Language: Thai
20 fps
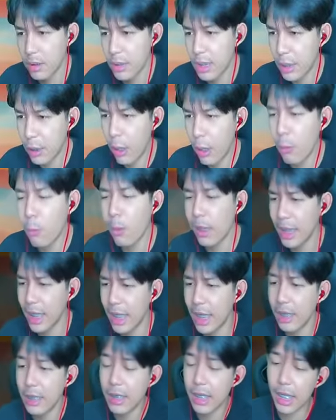อย่างน้อยกูก็ได้
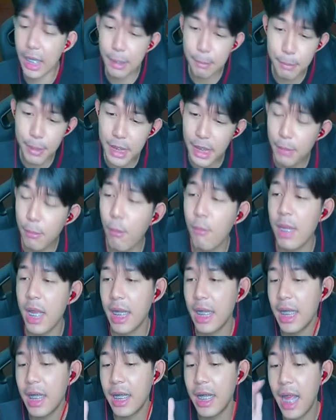เล่นสกินปืนที่ผมอยาก
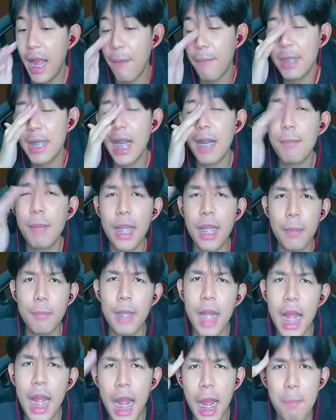เล่นแล้วนะครับไปเจอกันใหม่คลิปห
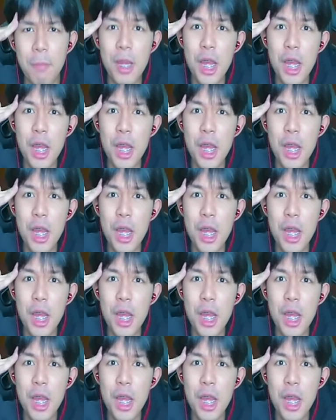น้าครับ